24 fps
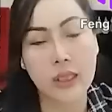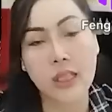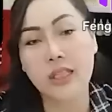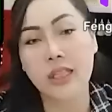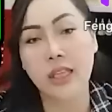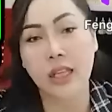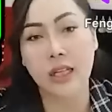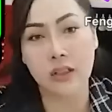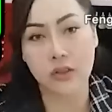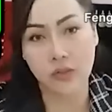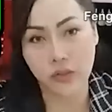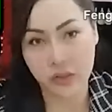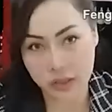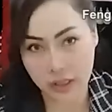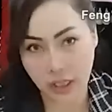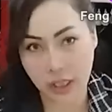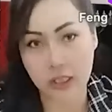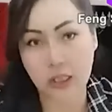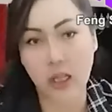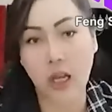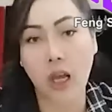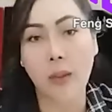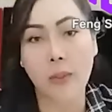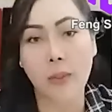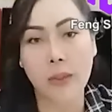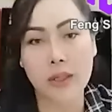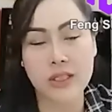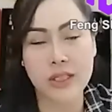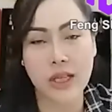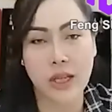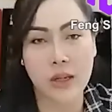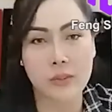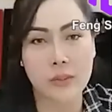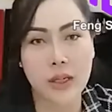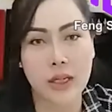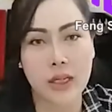tiết dây phơi tay thực ấp ở
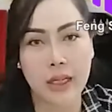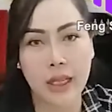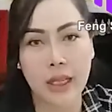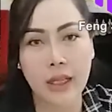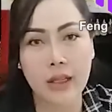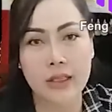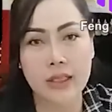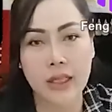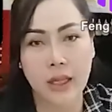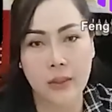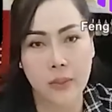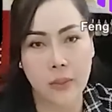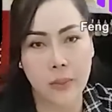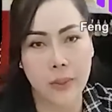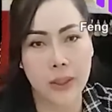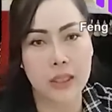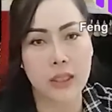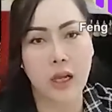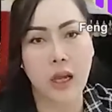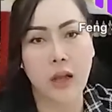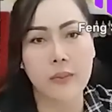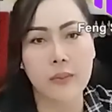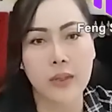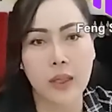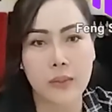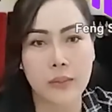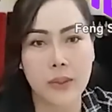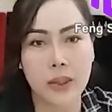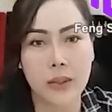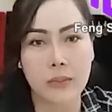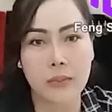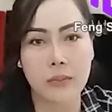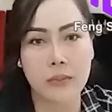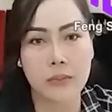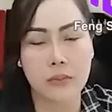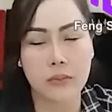chào mưa đấy trà và hay thực ấp giấy
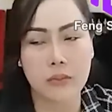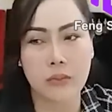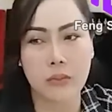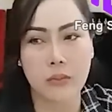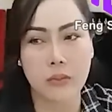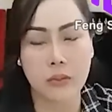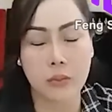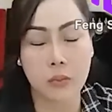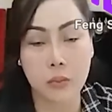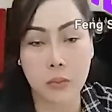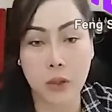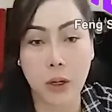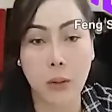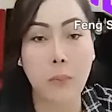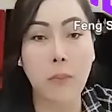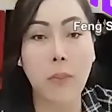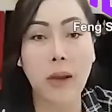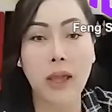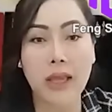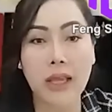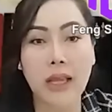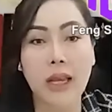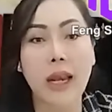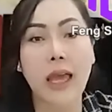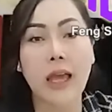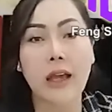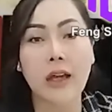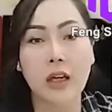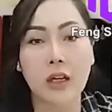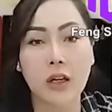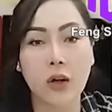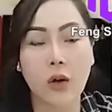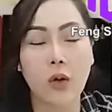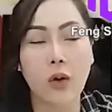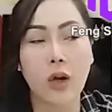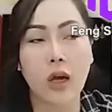miên là bay khăn
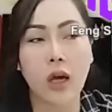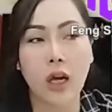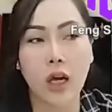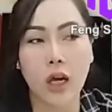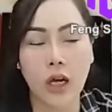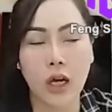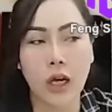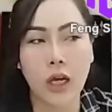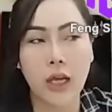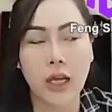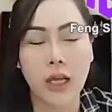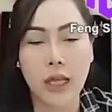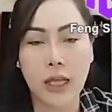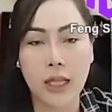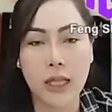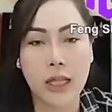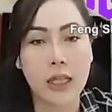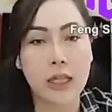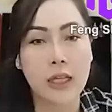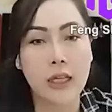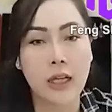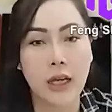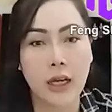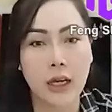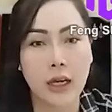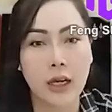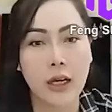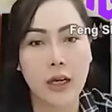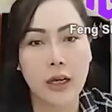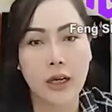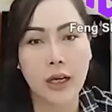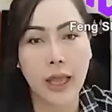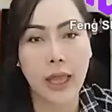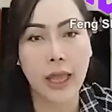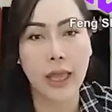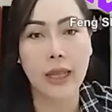khăn ông
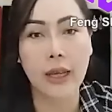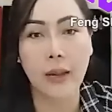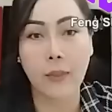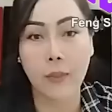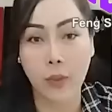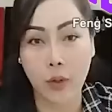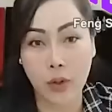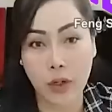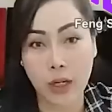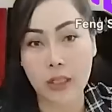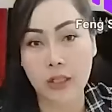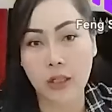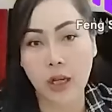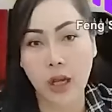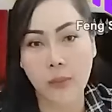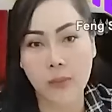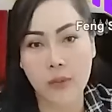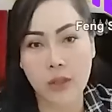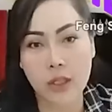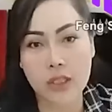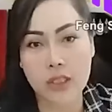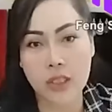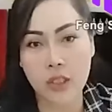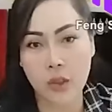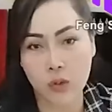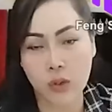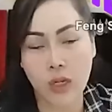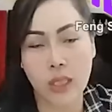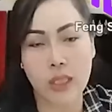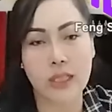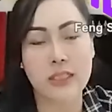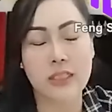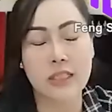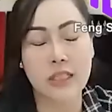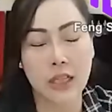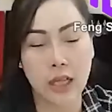ở khai đập môi để thực ấp giấy chiều đạch
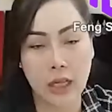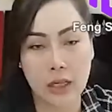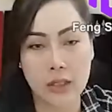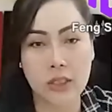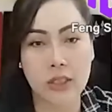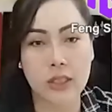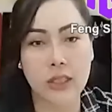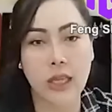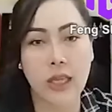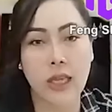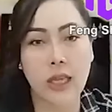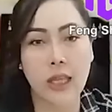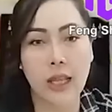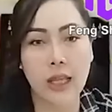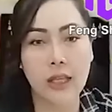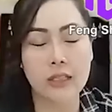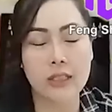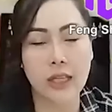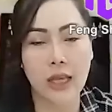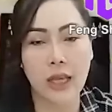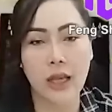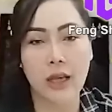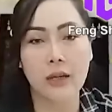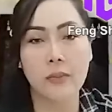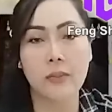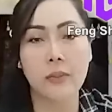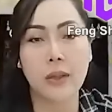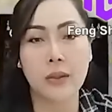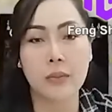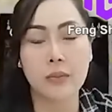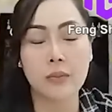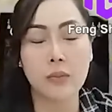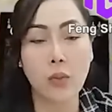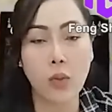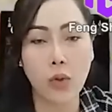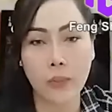tràn những kế đó trà
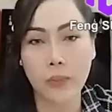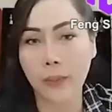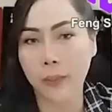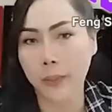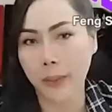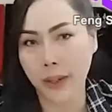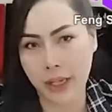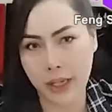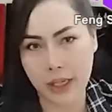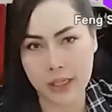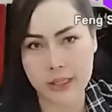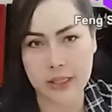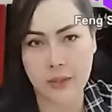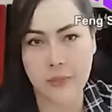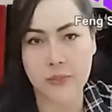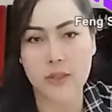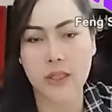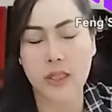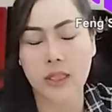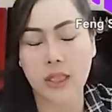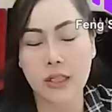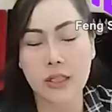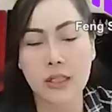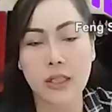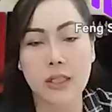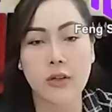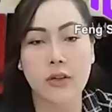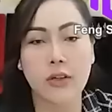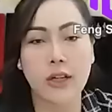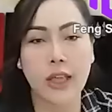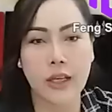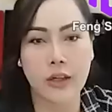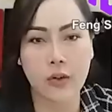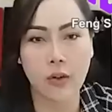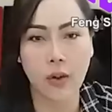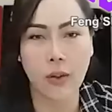miên buồn tập hết chấm giấy tiết dây dầu
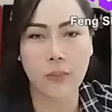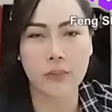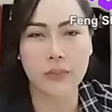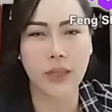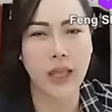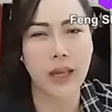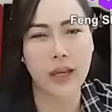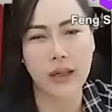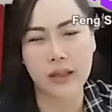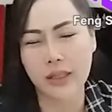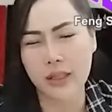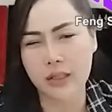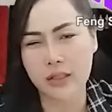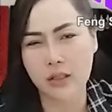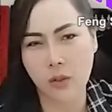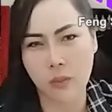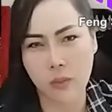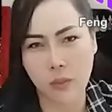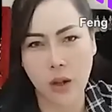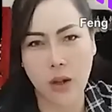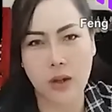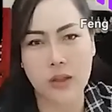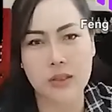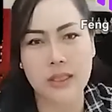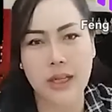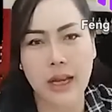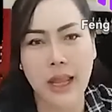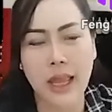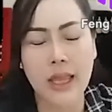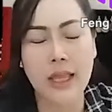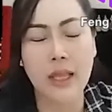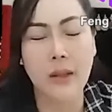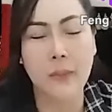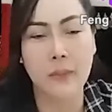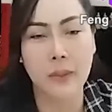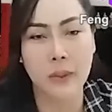này nòm ta lấy dây sòng bọ
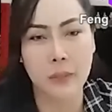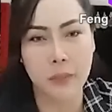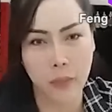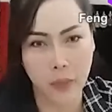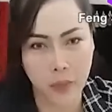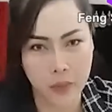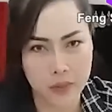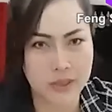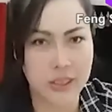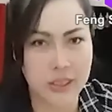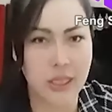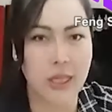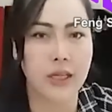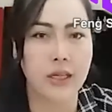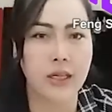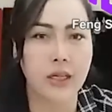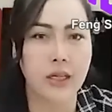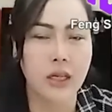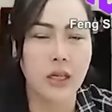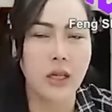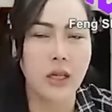sai ở pipo sân